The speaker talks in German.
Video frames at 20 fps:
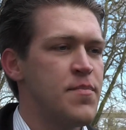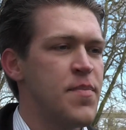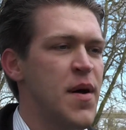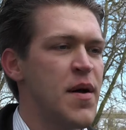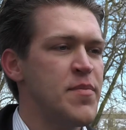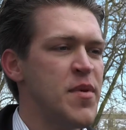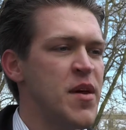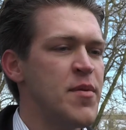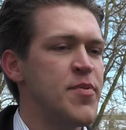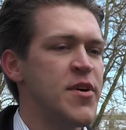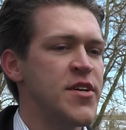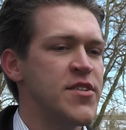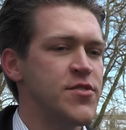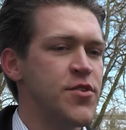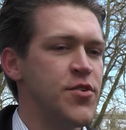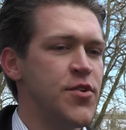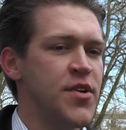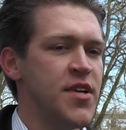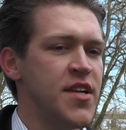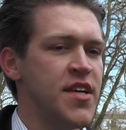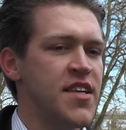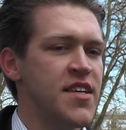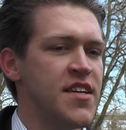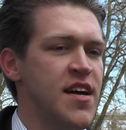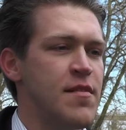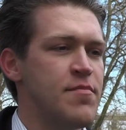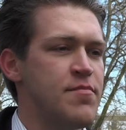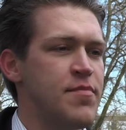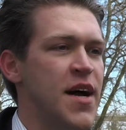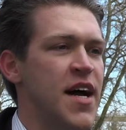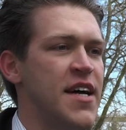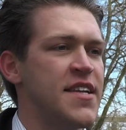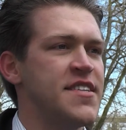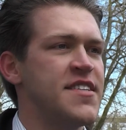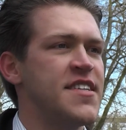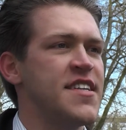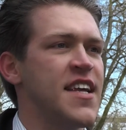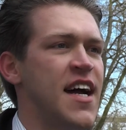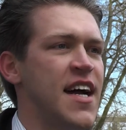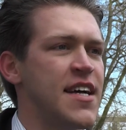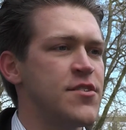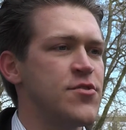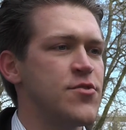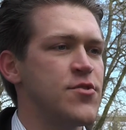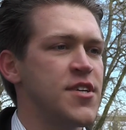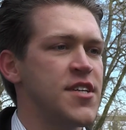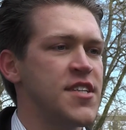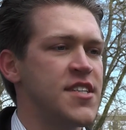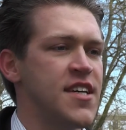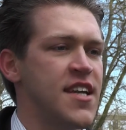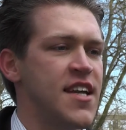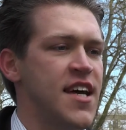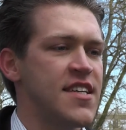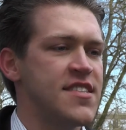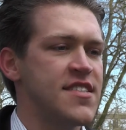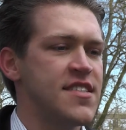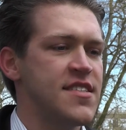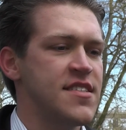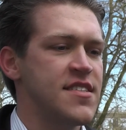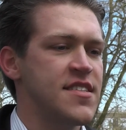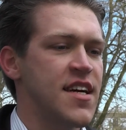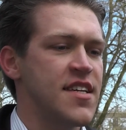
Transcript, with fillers: Bei mir persönlich haben beide den Eindruck hinterlassen,